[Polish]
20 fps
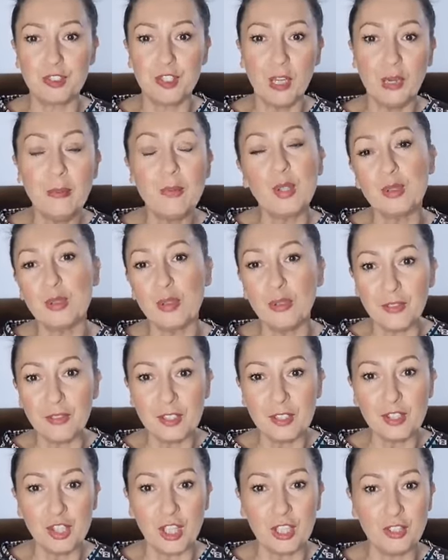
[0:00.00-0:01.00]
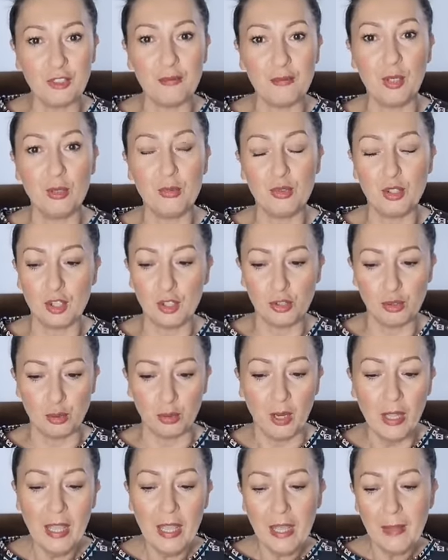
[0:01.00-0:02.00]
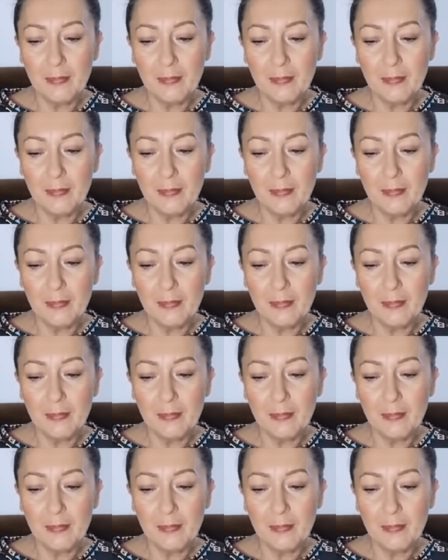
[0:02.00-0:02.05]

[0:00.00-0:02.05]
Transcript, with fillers: chciałam gotowych rzeczy w moim życiu.